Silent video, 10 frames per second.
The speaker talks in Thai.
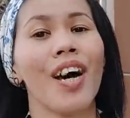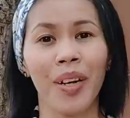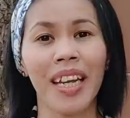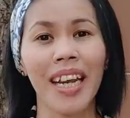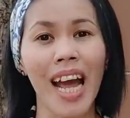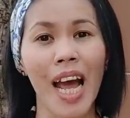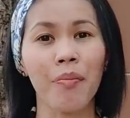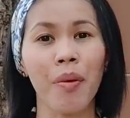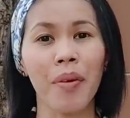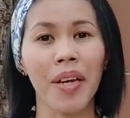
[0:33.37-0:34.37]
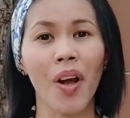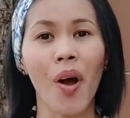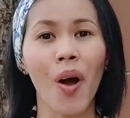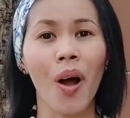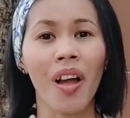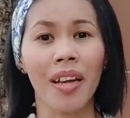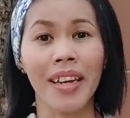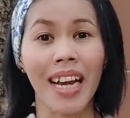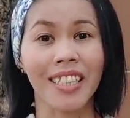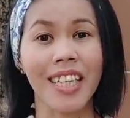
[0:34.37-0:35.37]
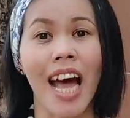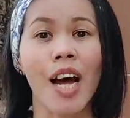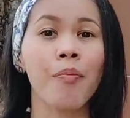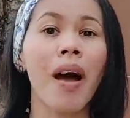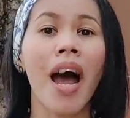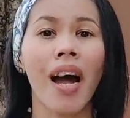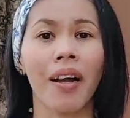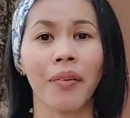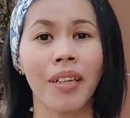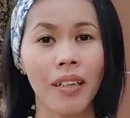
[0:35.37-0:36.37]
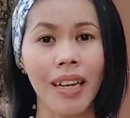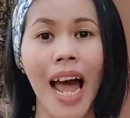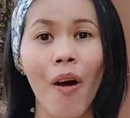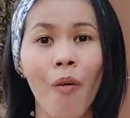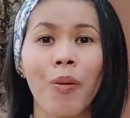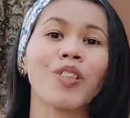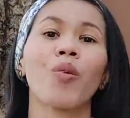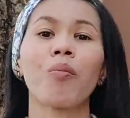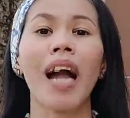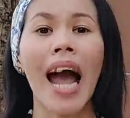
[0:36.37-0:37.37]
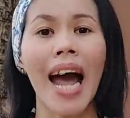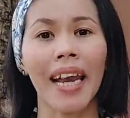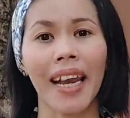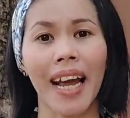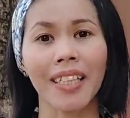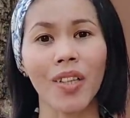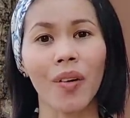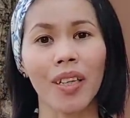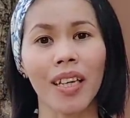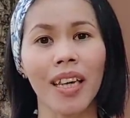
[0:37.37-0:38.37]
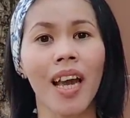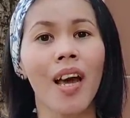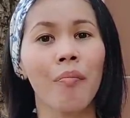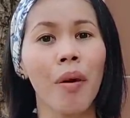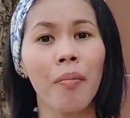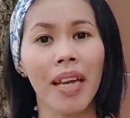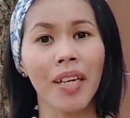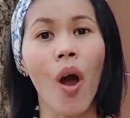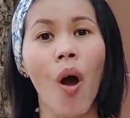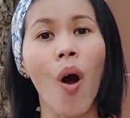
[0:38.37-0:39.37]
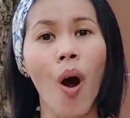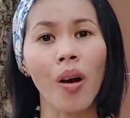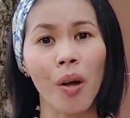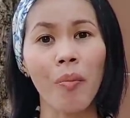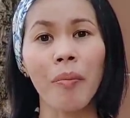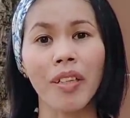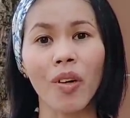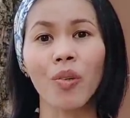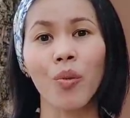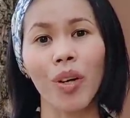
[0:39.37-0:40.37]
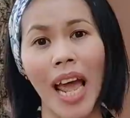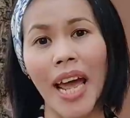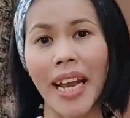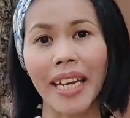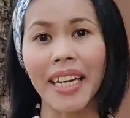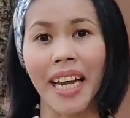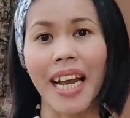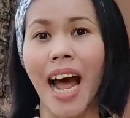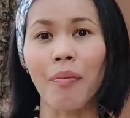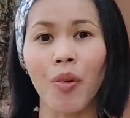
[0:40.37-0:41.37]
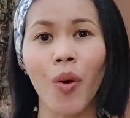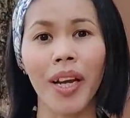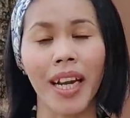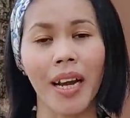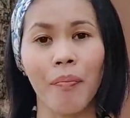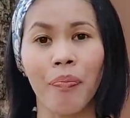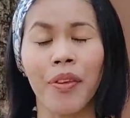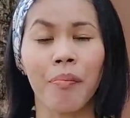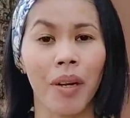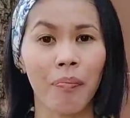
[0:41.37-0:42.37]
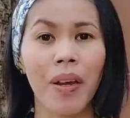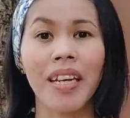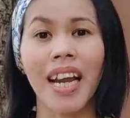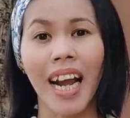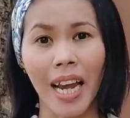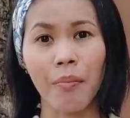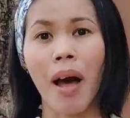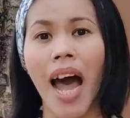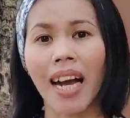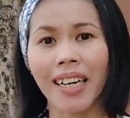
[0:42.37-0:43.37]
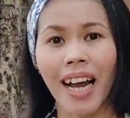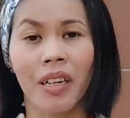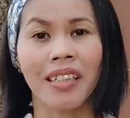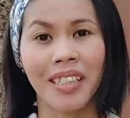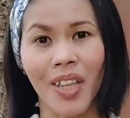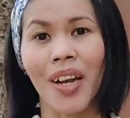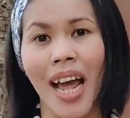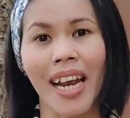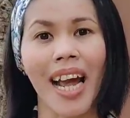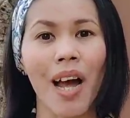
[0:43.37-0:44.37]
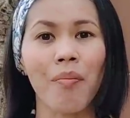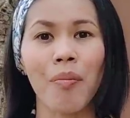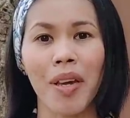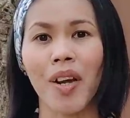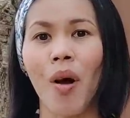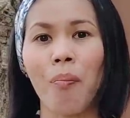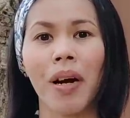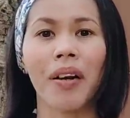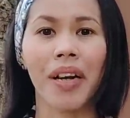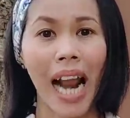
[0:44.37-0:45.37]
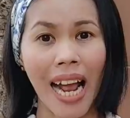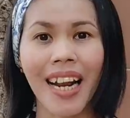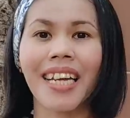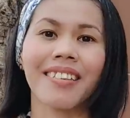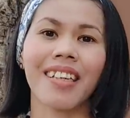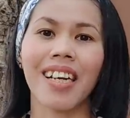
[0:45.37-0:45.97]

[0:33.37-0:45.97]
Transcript: วันนี้นะคะแม่เมย์ก็อยากจะมาเล่าประสบการณ์นะคะ ตอนที่แม่เมย์ท้องแล้วแม่เมย์ต้องดูแลดัดดี้กันดาบด้วยเนี่ยมันเป็นยังไงบ้างนะคะ คือตอนนั้นนะคะแม่เมย์ก็เปิดร้านไอศ